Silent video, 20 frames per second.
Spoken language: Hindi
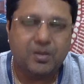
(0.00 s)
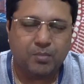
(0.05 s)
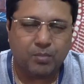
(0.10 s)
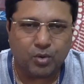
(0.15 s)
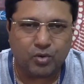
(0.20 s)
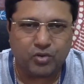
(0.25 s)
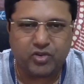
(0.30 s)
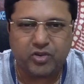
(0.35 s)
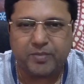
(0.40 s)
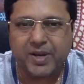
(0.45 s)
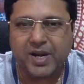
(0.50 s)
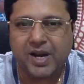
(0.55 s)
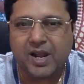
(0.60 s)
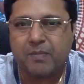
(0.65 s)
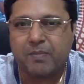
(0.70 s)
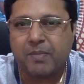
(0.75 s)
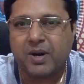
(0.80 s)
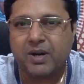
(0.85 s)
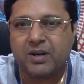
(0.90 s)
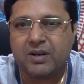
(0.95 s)
बहुत सी
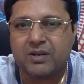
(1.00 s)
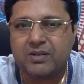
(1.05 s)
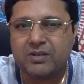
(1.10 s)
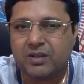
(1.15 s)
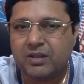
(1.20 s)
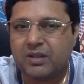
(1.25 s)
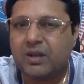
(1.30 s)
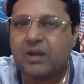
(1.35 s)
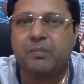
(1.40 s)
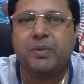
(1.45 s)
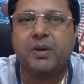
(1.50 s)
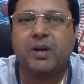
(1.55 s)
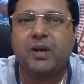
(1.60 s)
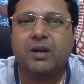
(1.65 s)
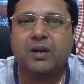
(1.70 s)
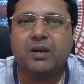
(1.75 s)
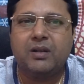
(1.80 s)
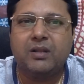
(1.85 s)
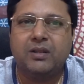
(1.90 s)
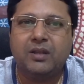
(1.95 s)
महिलाएं पार्टनर से इतना
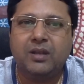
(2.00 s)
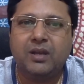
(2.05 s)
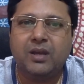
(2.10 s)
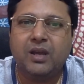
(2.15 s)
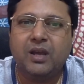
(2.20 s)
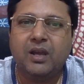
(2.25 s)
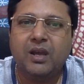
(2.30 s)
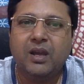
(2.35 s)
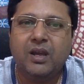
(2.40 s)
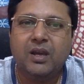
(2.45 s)
प्यार करती हैं